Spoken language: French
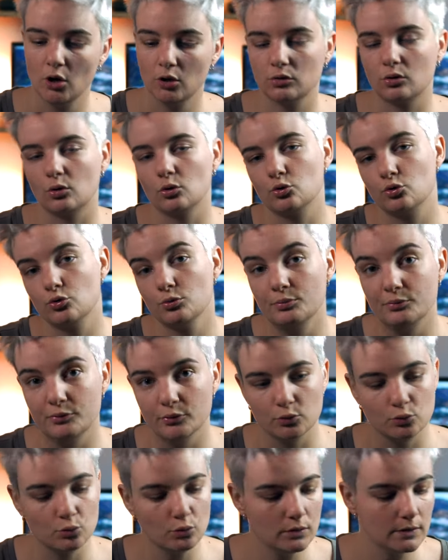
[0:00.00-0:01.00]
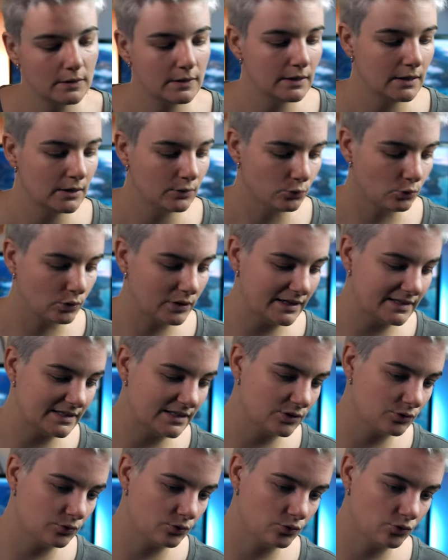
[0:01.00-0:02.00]
dans le cube photo. Donc là, c'est
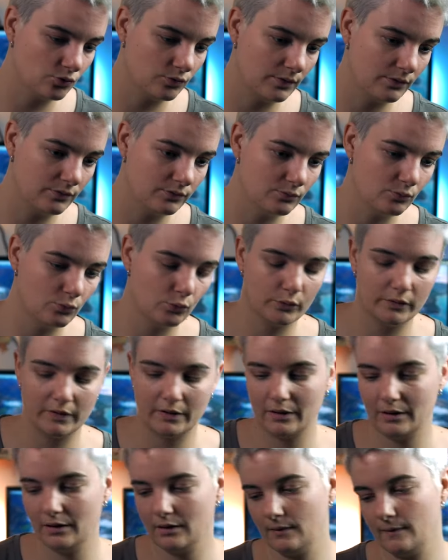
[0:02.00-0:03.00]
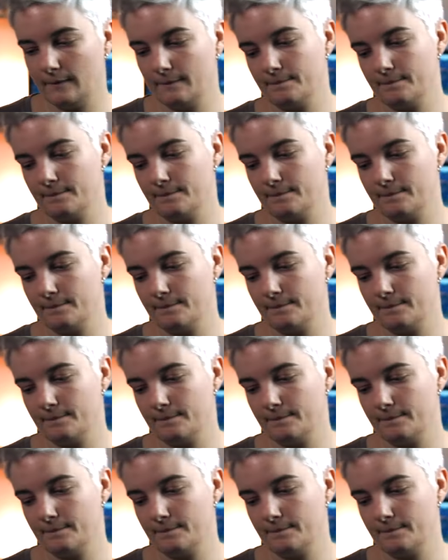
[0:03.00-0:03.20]
ce que je vais vous montrer